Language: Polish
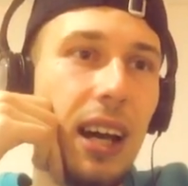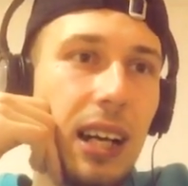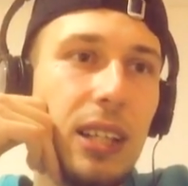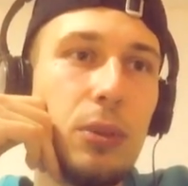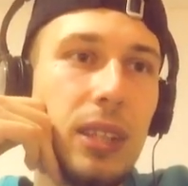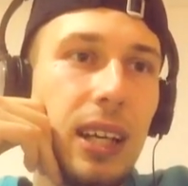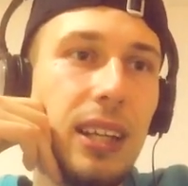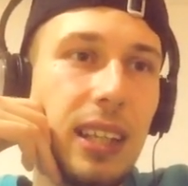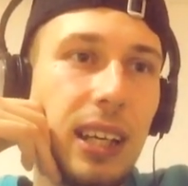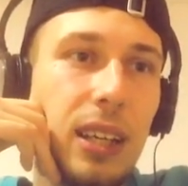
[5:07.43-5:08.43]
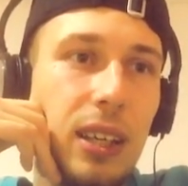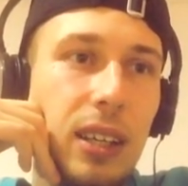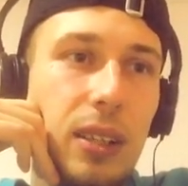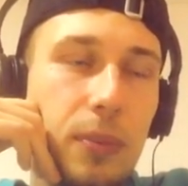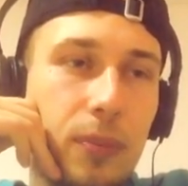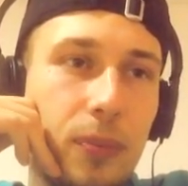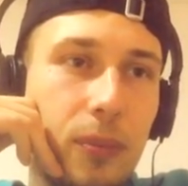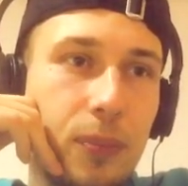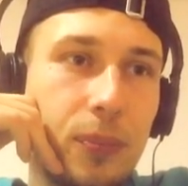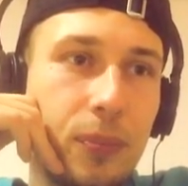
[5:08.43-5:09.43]
ale tutaj taki
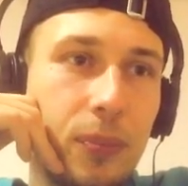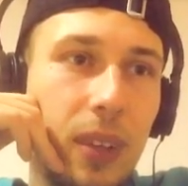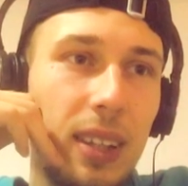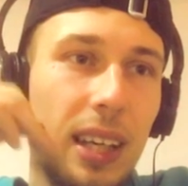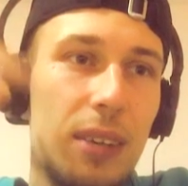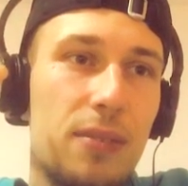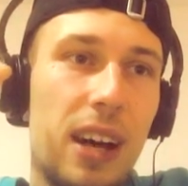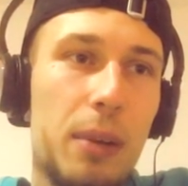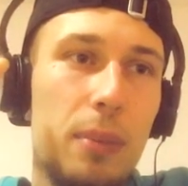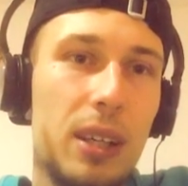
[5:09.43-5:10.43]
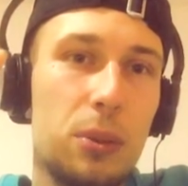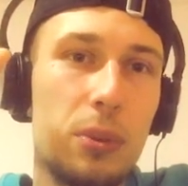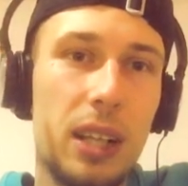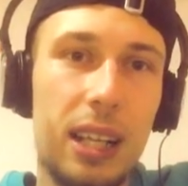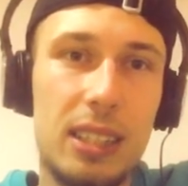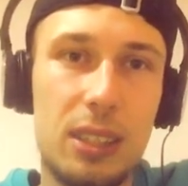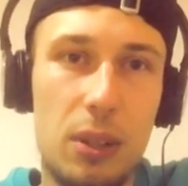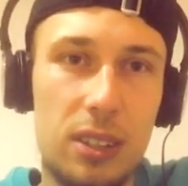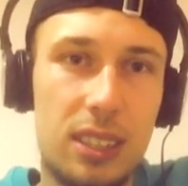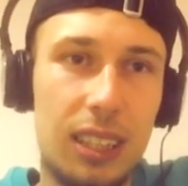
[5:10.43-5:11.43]
Mm, taki wajbik
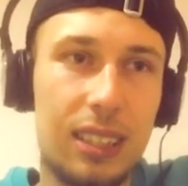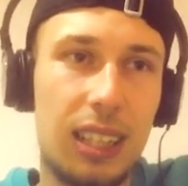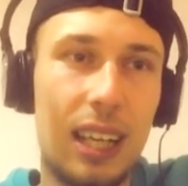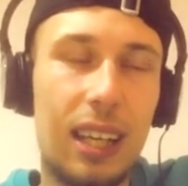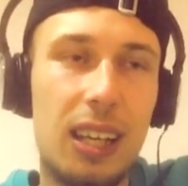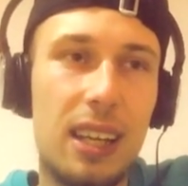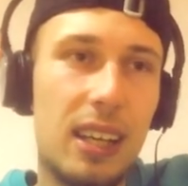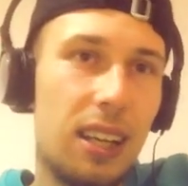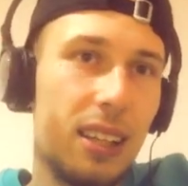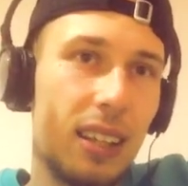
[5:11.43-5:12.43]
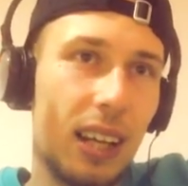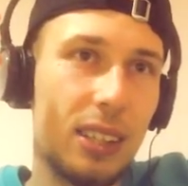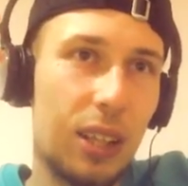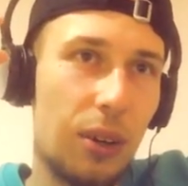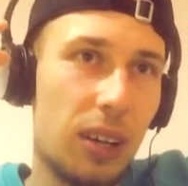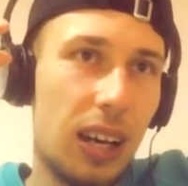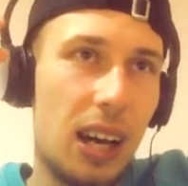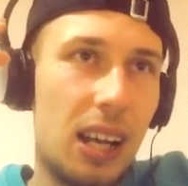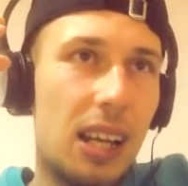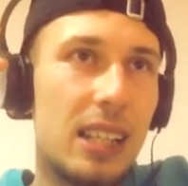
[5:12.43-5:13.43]
ukraińsko-rosyjski, tak trochę,
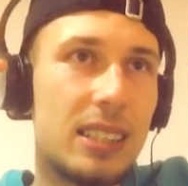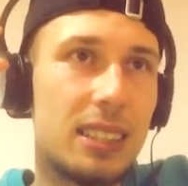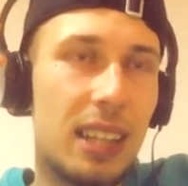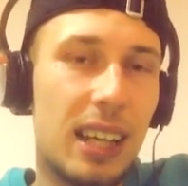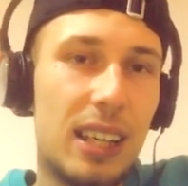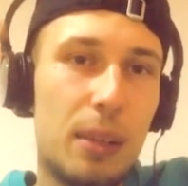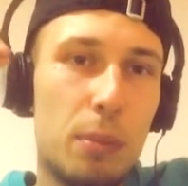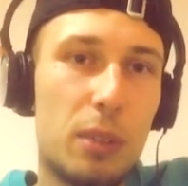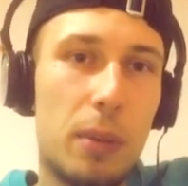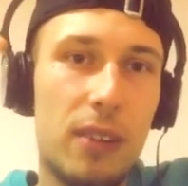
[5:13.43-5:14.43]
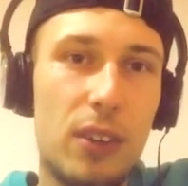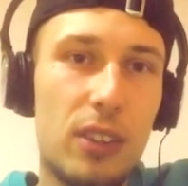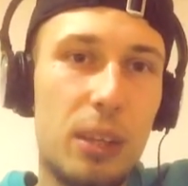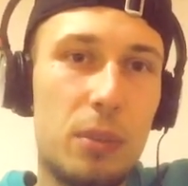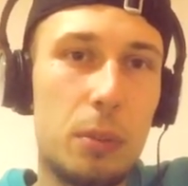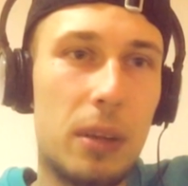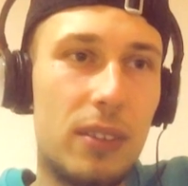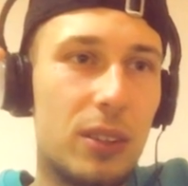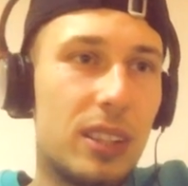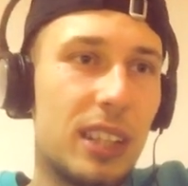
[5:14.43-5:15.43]
ale jest taki podbarwiony,
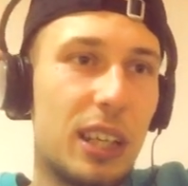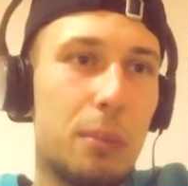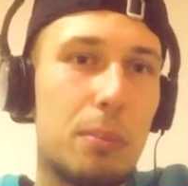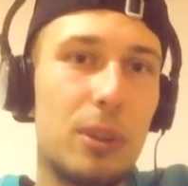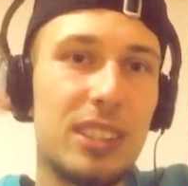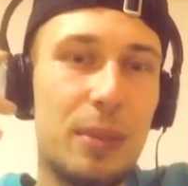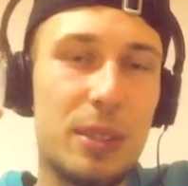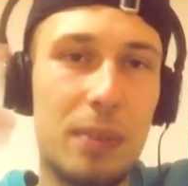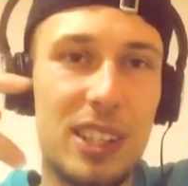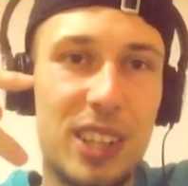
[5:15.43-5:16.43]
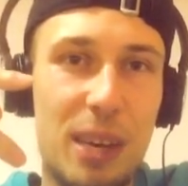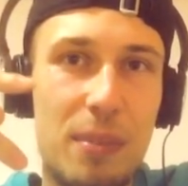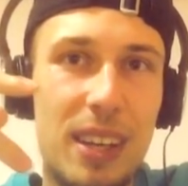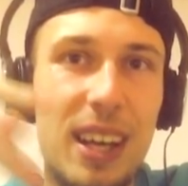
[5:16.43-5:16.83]
przyprawiony takim polskim smaczkiem